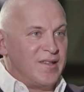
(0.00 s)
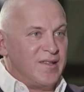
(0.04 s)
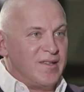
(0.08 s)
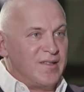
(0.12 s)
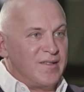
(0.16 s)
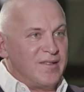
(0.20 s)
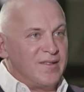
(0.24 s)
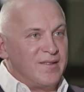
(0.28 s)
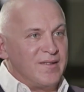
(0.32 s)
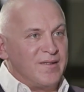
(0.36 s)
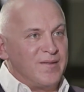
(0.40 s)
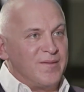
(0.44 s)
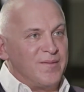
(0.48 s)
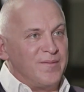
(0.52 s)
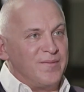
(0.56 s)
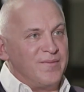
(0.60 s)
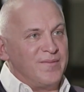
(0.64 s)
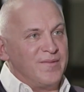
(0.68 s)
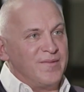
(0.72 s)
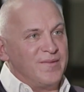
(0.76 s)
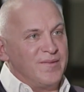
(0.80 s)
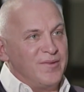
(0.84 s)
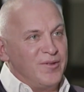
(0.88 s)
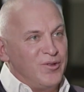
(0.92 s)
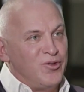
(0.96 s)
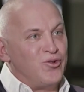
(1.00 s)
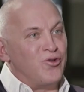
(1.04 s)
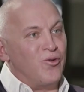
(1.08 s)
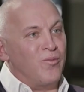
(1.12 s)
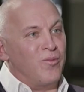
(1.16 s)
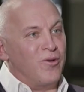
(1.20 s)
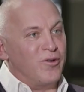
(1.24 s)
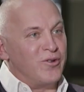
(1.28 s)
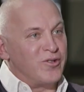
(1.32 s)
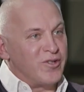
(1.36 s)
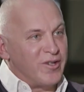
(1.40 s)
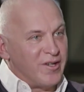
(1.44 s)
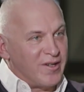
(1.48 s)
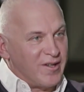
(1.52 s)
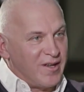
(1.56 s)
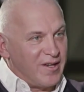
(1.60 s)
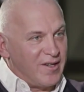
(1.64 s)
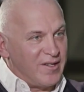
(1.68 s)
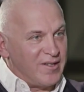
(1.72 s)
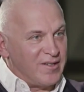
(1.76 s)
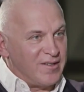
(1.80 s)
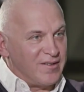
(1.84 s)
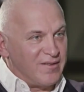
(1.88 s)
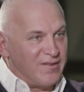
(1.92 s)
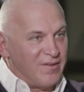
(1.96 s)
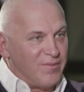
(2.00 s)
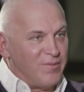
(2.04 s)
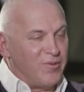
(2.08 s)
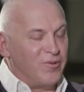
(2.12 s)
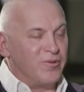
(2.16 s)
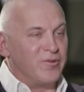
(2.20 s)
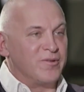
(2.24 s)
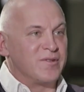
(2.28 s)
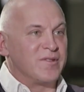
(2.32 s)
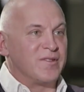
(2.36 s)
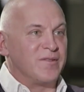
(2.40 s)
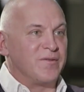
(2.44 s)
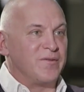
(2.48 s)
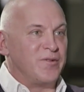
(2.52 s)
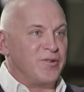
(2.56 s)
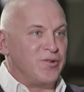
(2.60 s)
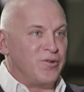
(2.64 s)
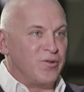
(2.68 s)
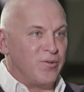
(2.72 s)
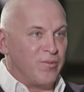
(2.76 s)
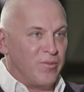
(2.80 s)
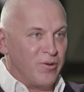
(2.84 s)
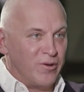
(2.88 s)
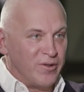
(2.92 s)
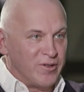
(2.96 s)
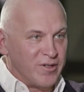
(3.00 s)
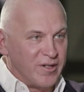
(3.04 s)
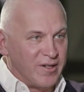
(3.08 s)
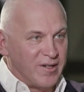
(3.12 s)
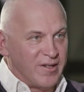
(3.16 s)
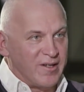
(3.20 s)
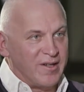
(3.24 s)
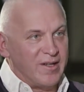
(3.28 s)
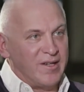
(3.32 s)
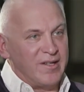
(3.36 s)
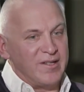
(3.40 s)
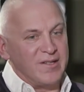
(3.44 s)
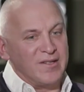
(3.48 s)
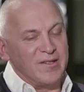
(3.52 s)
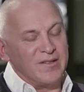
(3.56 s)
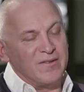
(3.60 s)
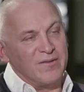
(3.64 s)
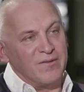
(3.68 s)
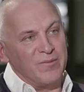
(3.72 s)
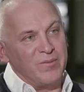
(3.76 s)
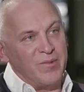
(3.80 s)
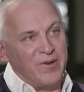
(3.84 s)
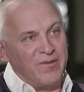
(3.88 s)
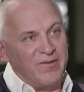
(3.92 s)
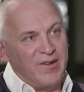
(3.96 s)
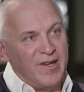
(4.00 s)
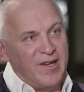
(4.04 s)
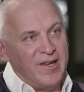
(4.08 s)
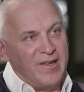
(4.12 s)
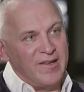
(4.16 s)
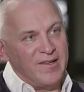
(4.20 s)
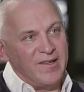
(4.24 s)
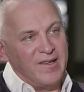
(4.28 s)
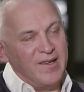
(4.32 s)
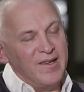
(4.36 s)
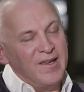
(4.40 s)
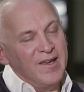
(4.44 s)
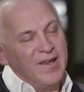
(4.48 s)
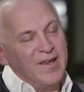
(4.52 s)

это еще большее количество бонусов, еще большее количество привилегий привилегий.